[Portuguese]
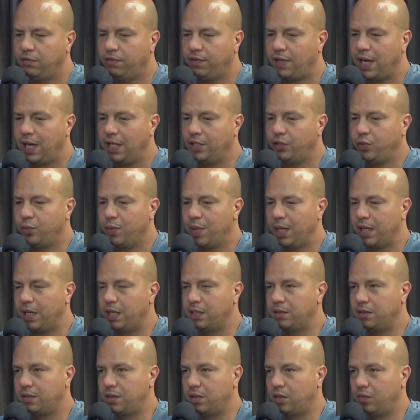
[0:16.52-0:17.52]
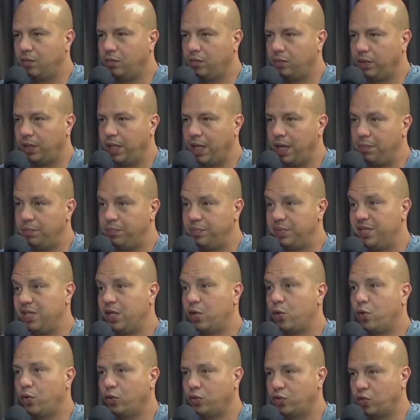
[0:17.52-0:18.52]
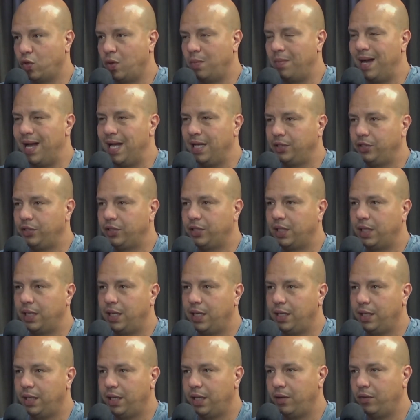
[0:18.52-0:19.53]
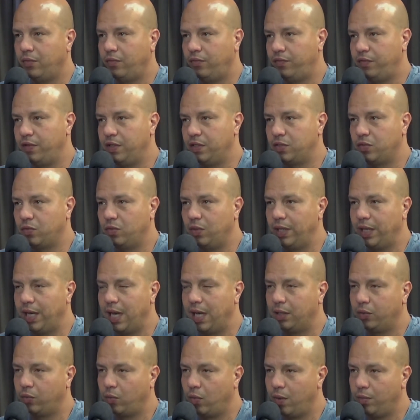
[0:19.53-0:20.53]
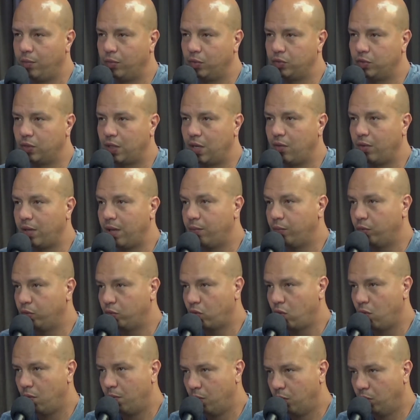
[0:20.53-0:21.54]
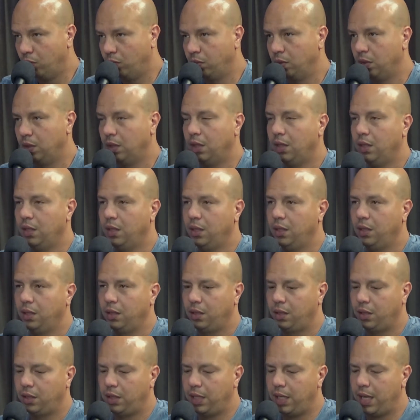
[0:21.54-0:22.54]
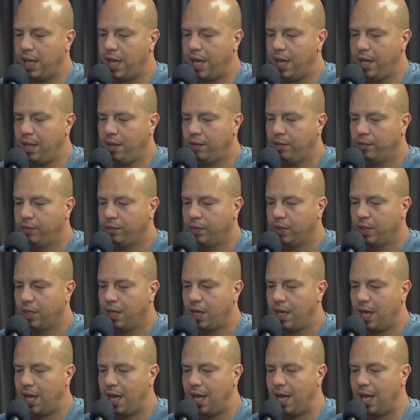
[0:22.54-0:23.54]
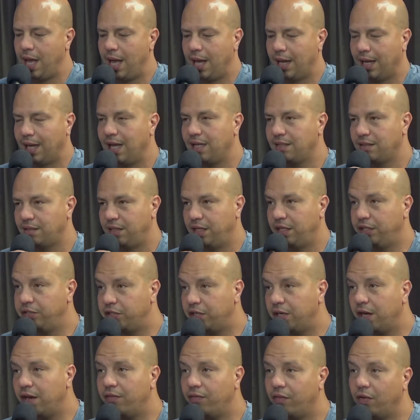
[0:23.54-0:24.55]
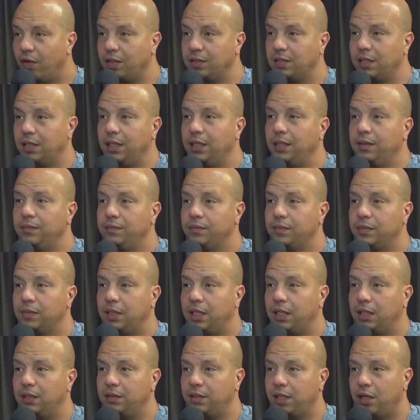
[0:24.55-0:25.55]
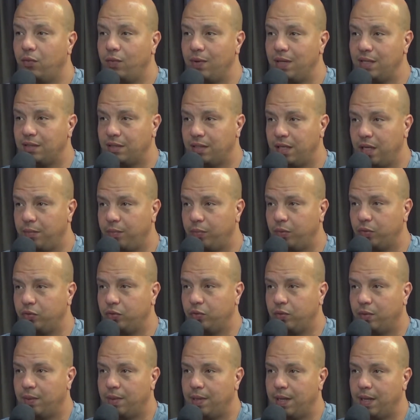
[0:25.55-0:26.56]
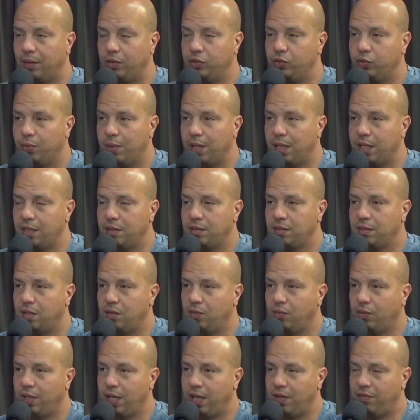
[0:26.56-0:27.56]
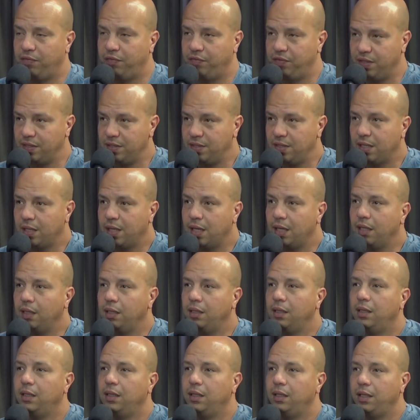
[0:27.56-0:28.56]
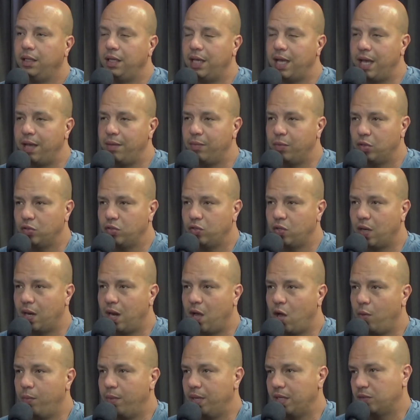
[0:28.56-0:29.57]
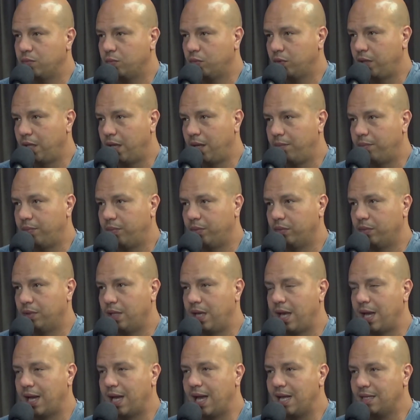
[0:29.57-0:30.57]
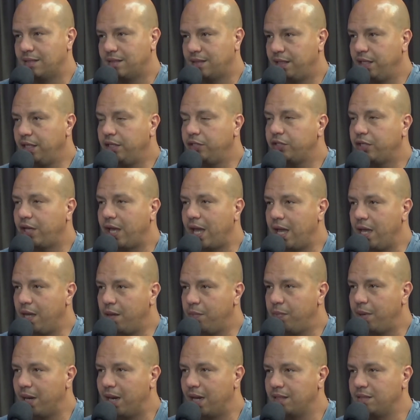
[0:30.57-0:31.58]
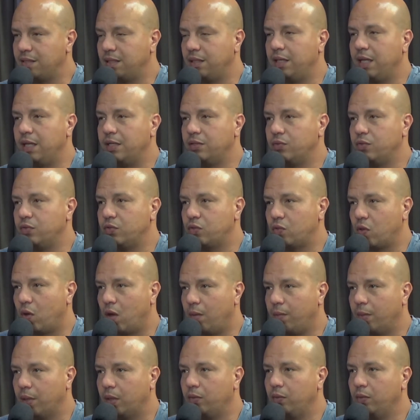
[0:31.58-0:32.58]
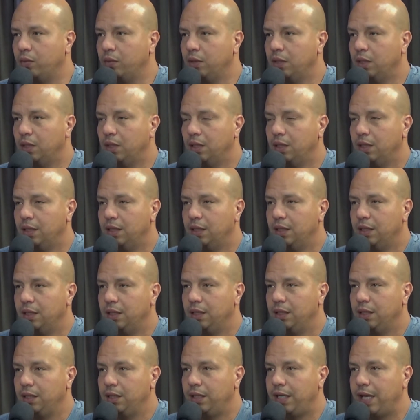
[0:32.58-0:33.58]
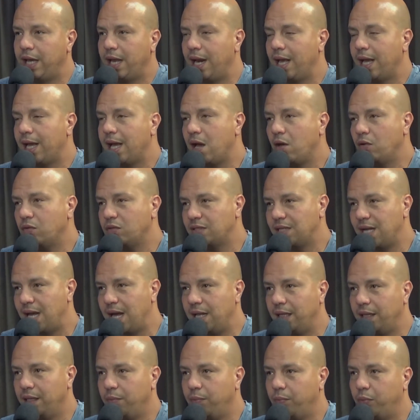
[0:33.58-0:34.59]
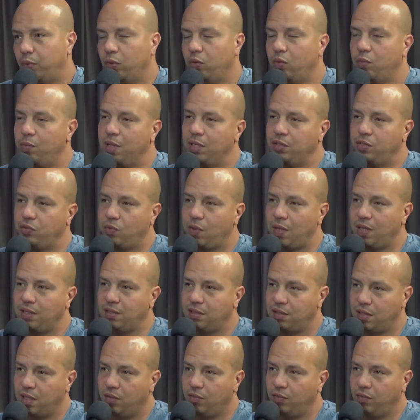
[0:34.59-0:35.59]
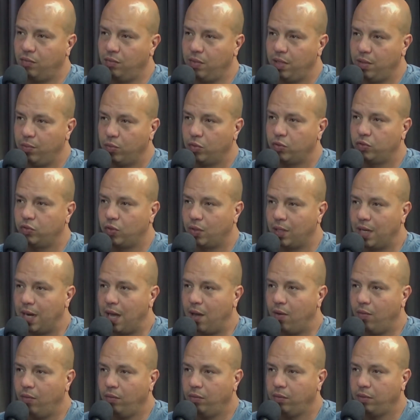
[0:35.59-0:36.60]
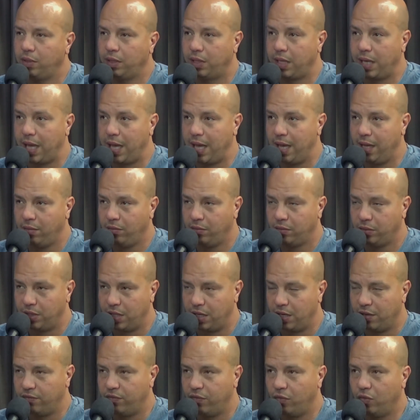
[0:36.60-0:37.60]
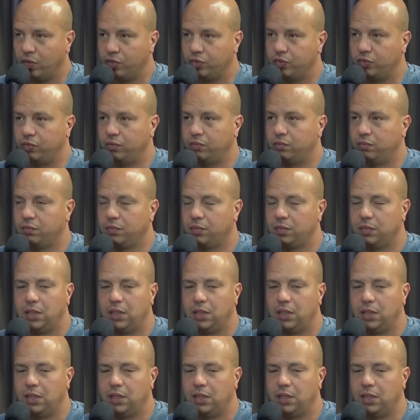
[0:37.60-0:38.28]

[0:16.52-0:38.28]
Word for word: falar de uma questão que é psicossomática, né, uhum. que é uhum. o físico ligado com o emocional, que é muito comum, Sim. que é a gastrite nervosa, né? Uhum. Esse é um exemplo de uma, de uma questão que é física e é emocional ao mesmo tempo. É a gastrite, que é a hiperacidez no estômago, que ela é causada por uma situação emocional, que é nervoso.